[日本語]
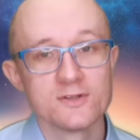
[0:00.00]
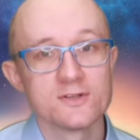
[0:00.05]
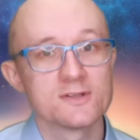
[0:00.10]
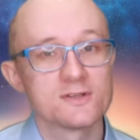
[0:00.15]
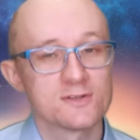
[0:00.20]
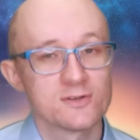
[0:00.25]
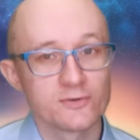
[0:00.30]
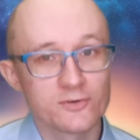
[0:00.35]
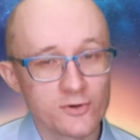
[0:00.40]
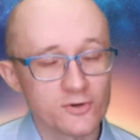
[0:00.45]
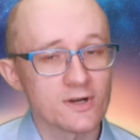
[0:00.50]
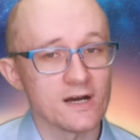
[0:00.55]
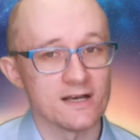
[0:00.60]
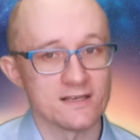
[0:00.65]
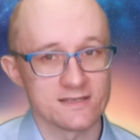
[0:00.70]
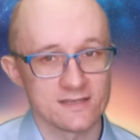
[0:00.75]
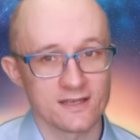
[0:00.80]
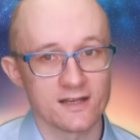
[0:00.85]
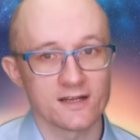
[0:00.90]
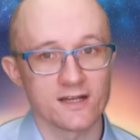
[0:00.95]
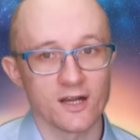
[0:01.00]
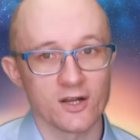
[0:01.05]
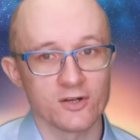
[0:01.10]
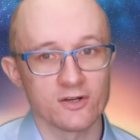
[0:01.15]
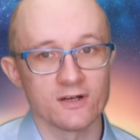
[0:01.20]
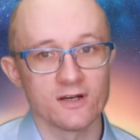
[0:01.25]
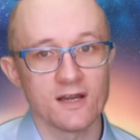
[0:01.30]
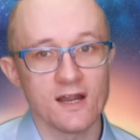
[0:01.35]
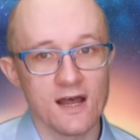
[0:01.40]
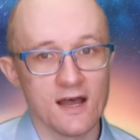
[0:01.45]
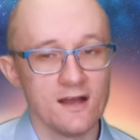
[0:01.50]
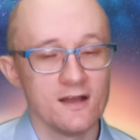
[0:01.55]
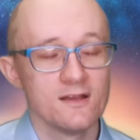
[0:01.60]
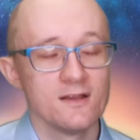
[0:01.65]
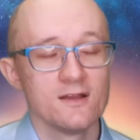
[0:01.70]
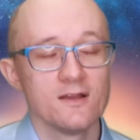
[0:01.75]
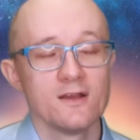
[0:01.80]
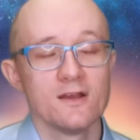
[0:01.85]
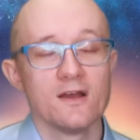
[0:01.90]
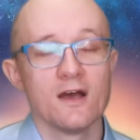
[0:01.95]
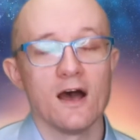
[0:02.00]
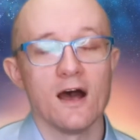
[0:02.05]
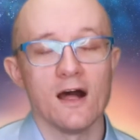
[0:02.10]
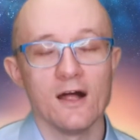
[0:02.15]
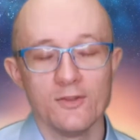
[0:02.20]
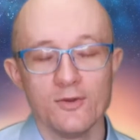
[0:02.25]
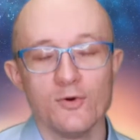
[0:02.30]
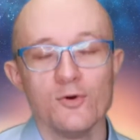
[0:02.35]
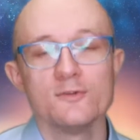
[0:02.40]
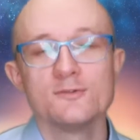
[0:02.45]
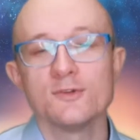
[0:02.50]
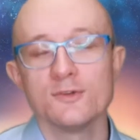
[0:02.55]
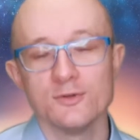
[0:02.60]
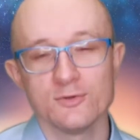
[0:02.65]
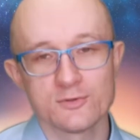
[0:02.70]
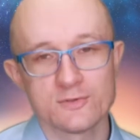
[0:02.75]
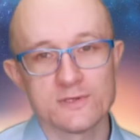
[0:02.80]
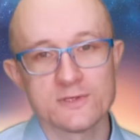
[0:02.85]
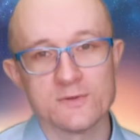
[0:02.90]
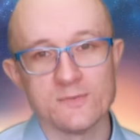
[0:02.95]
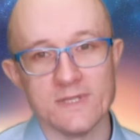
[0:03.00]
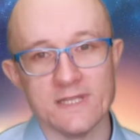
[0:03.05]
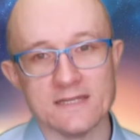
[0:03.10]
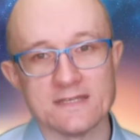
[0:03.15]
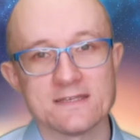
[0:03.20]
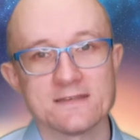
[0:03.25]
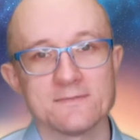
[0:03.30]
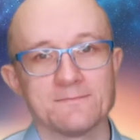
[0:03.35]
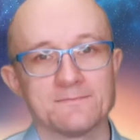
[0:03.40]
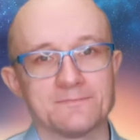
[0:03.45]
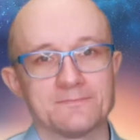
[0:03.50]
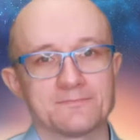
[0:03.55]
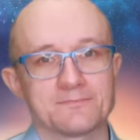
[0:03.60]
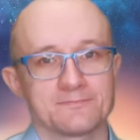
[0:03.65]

すごく汗がかくから、あの、本当におすすめです。